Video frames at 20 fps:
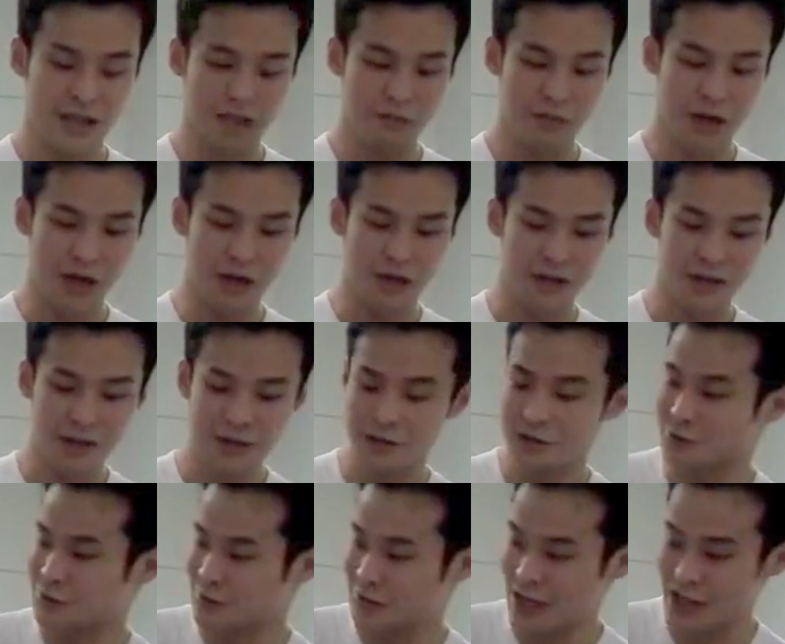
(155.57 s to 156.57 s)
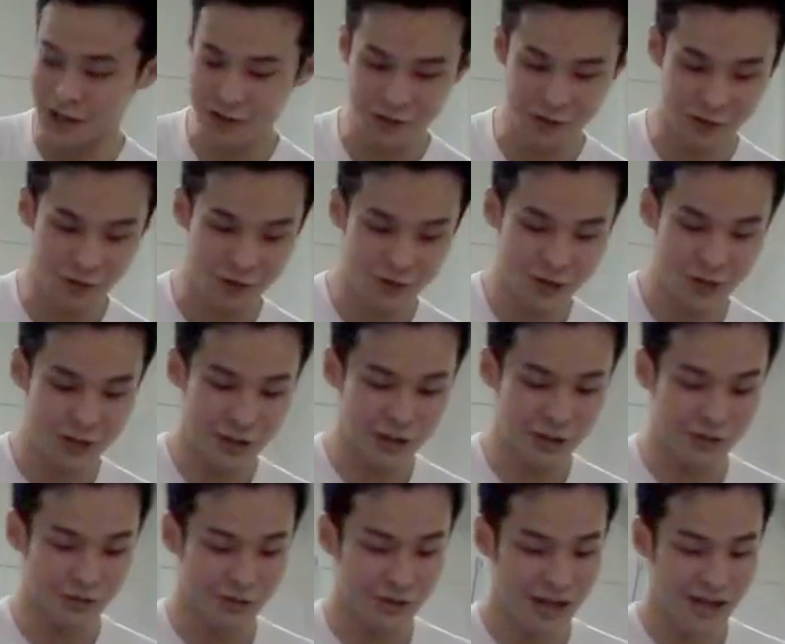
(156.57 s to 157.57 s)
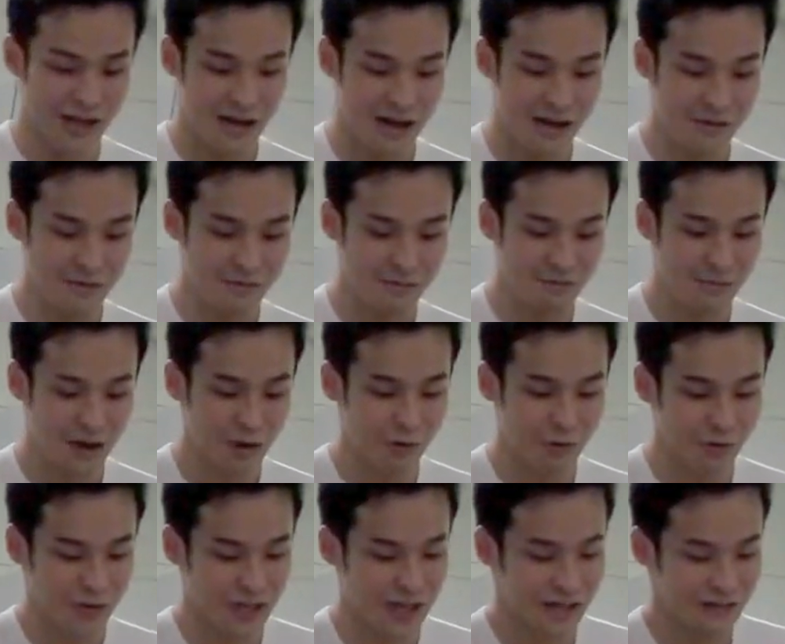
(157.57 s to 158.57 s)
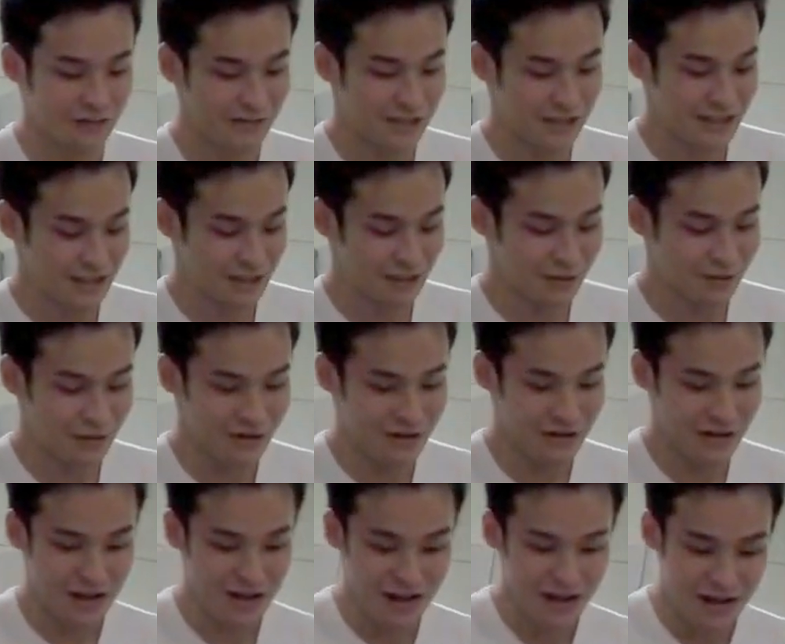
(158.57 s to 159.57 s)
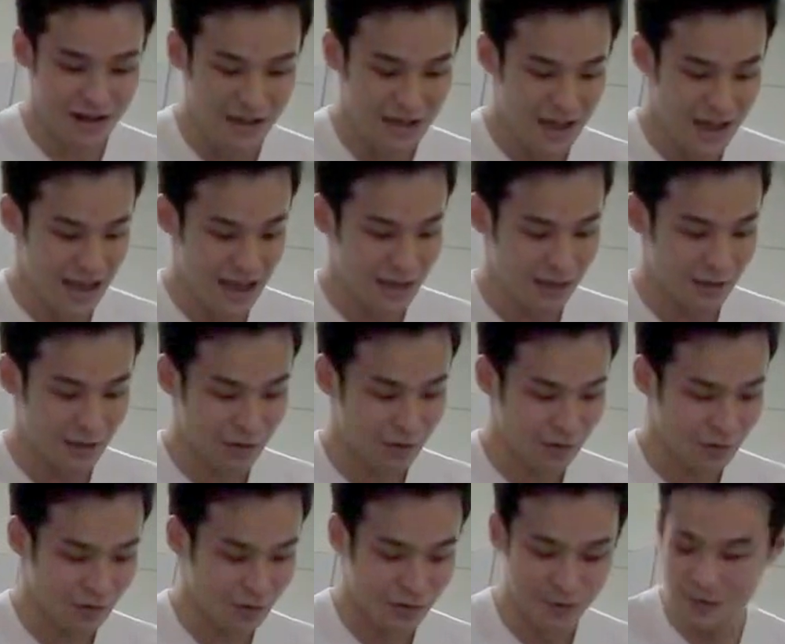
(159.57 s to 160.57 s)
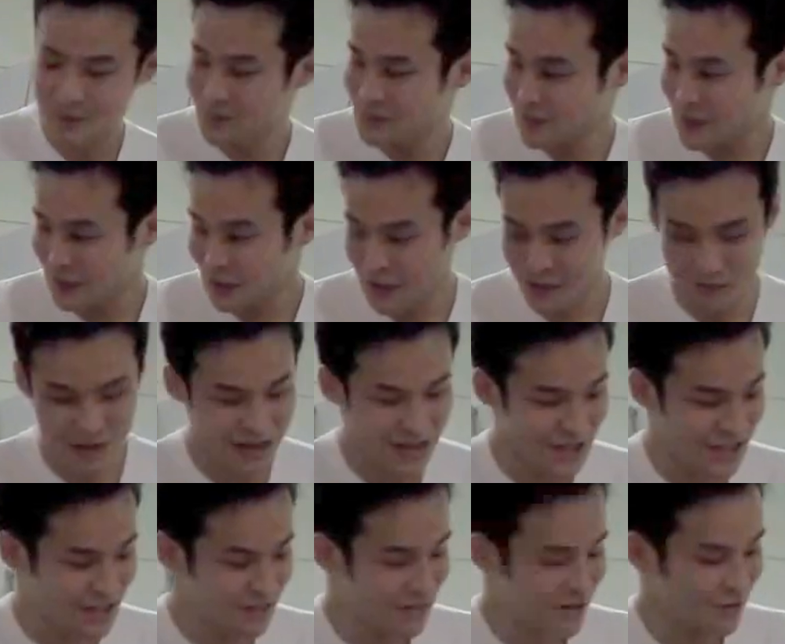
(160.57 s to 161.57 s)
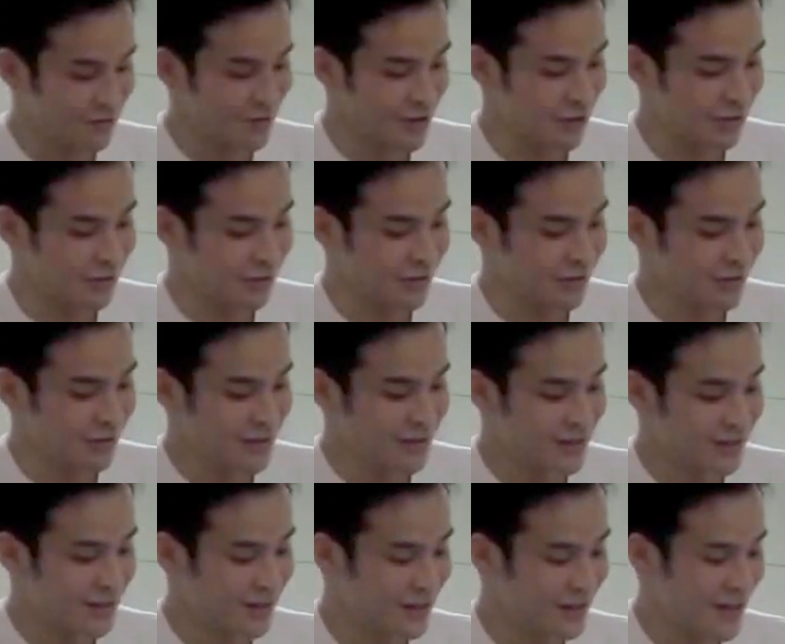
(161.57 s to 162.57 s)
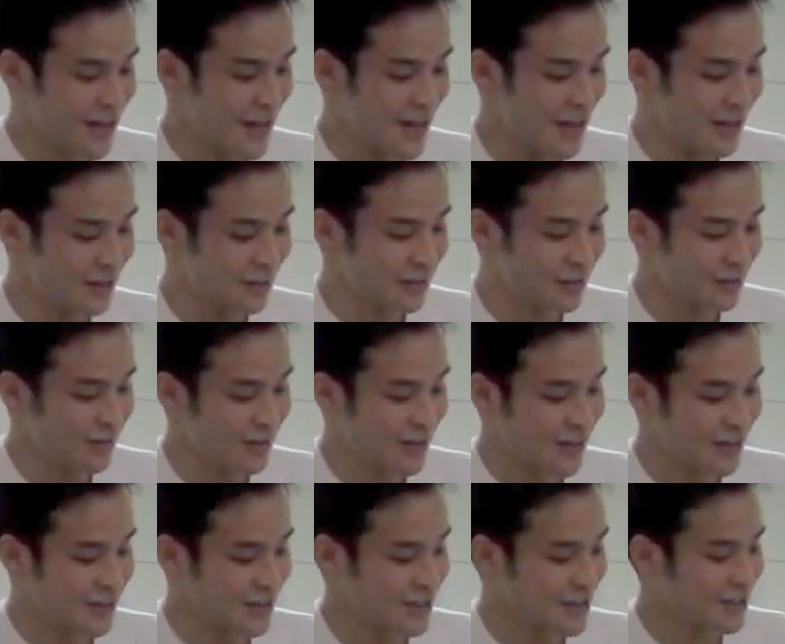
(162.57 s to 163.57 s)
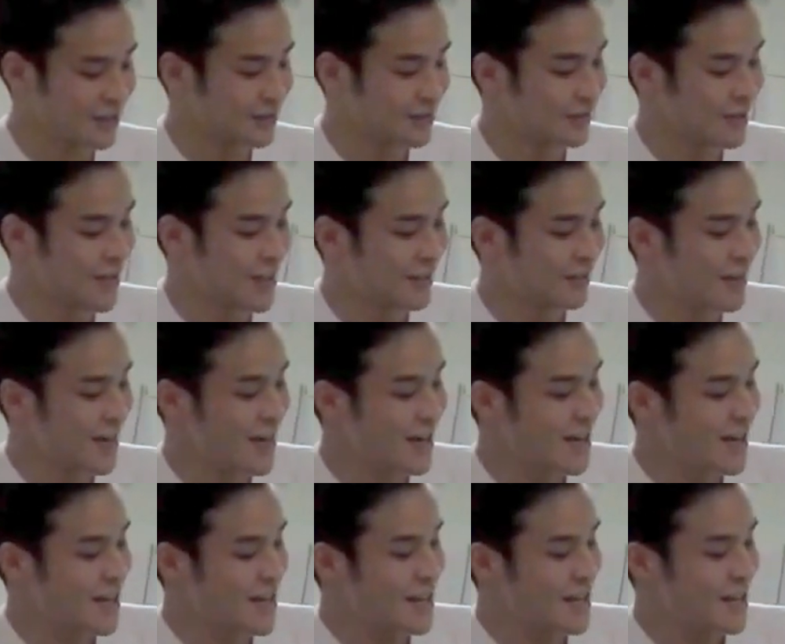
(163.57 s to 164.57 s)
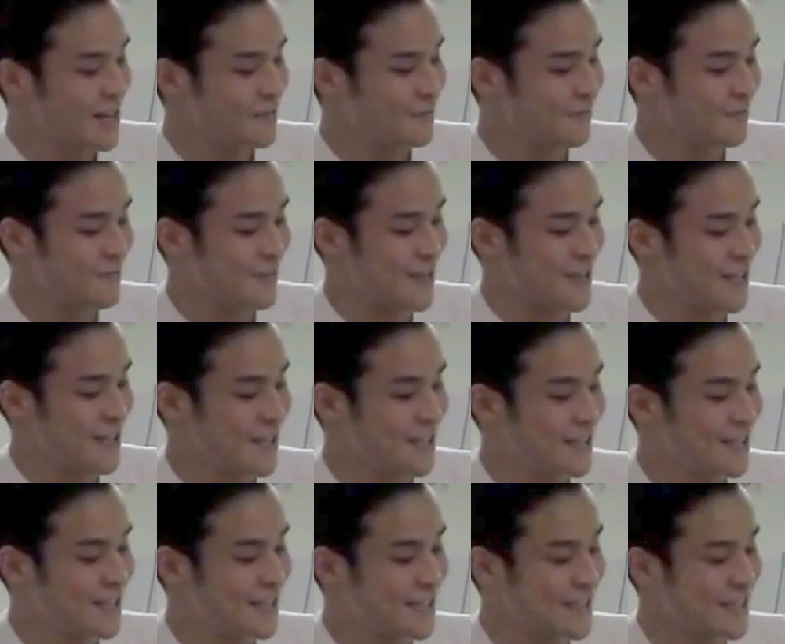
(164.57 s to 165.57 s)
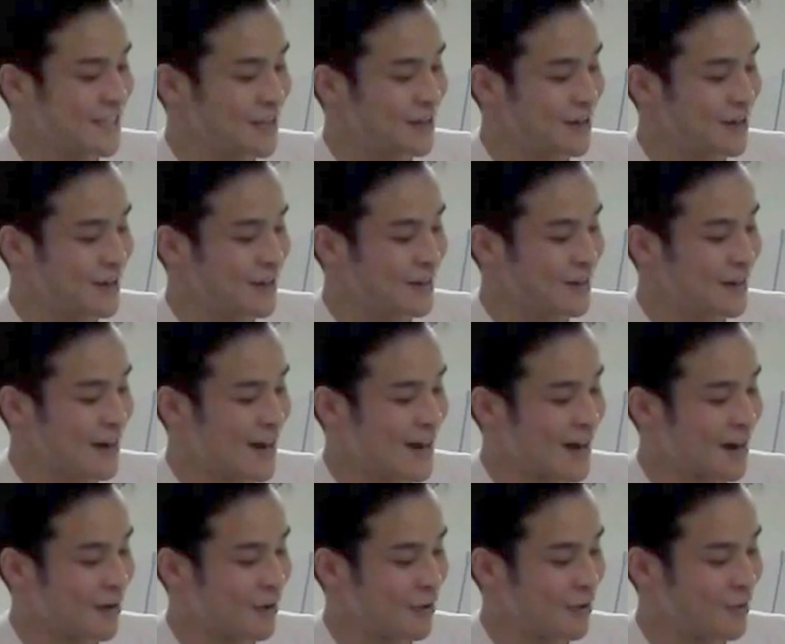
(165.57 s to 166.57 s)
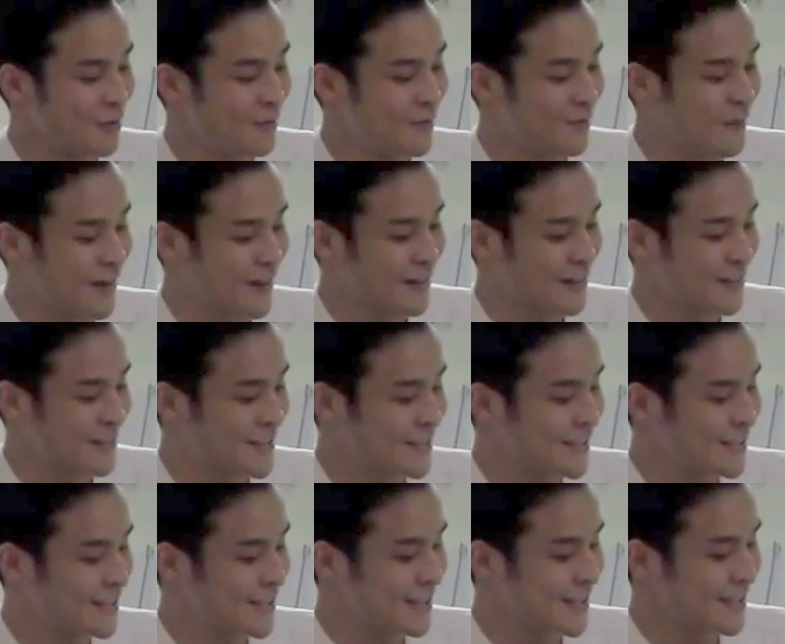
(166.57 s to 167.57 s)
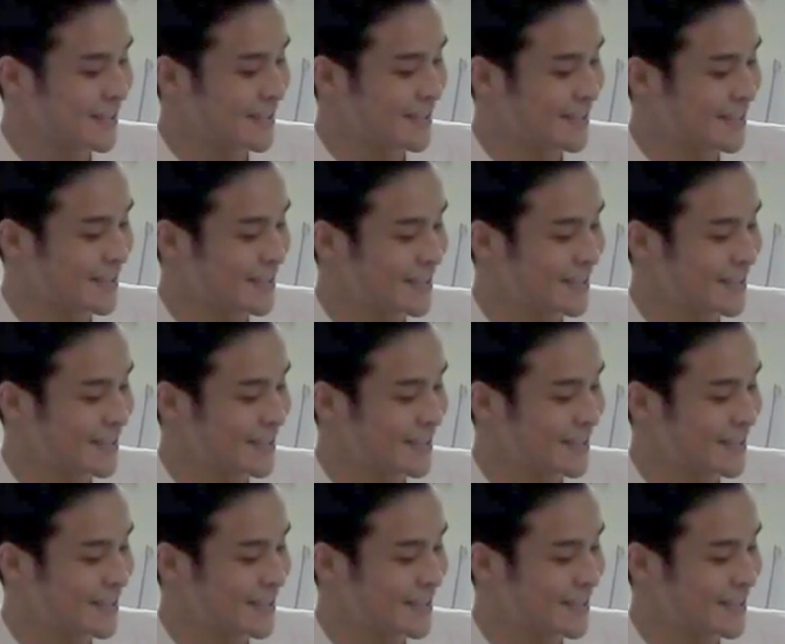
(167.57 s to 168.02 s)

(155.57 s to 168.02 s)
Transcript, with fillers: でまあそのギャングのツイートの例が、まあ、ここにあるんですけど、えー、と例えば一番上の、えー、とアグレッションの例では「If we see a op fuck it